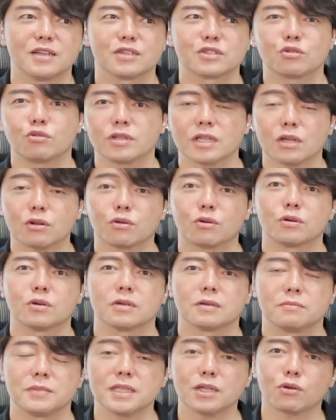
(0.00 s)
そんなの
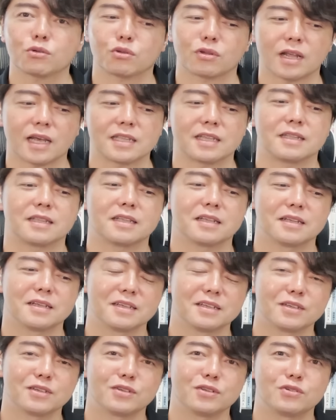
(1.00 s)
見たことないって、
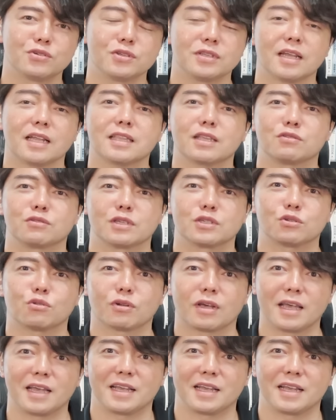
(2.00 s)
ふうになってるんでしょうね。